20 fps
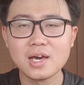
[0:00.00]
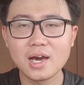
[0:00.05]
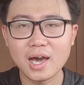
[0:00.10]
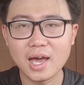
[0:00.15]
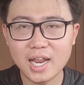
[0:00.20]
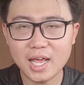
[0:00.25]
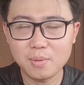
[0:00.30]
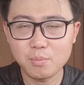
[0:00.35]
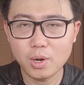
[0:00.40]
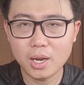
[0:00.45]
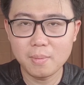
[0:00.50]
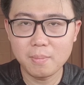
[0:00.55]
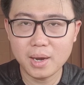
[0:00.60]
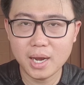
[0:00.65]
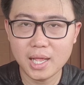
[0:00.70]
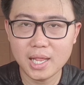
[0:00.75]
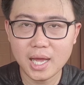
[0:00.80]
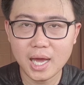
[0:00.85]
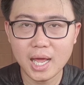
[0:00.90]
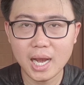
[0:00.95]
Kalian boleh
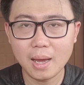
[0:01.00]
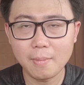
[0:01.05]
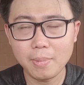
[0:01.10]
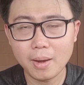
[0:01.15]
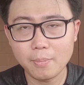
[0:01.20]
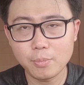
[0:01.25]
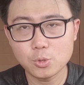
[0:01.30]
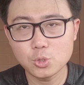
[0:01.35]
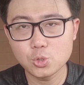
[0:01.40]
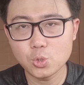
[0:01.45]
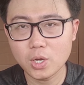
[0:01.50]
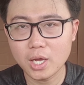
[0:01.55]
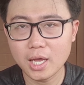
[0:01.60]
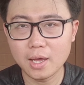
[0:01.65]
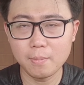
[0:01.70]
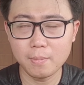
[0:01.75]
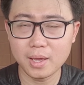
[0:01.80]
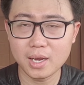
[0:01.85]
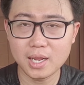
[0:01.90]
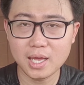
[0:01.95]
menanyakan apapun juga
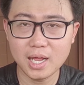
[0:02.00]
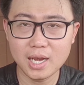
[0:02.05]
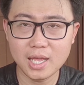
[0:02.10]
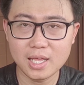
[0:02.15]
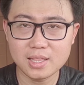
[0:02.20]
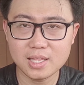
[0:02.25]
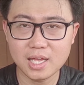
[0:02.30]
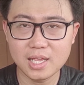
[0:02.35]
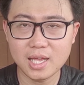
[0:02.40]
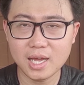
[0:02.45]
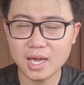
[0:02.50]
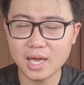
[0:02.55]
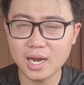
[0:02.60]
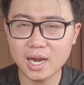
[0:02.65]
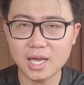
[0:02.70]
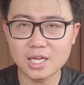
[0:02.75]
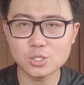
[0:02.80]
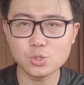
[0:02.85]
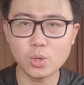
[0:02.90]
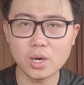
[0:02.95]
yang pengen kalian tanyakan
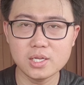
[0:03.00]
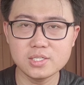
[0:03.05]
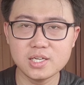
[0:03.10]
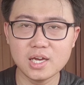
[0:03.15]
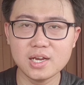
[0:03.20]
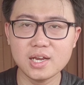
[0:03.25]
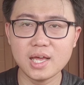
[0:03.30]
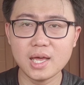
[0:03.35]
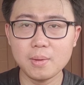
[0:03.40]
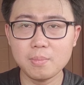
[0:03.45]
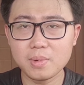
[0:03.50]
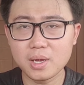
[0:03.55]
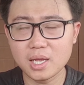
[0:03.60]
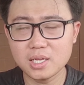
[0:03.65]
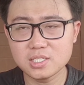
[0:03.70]
langsung aja DM ke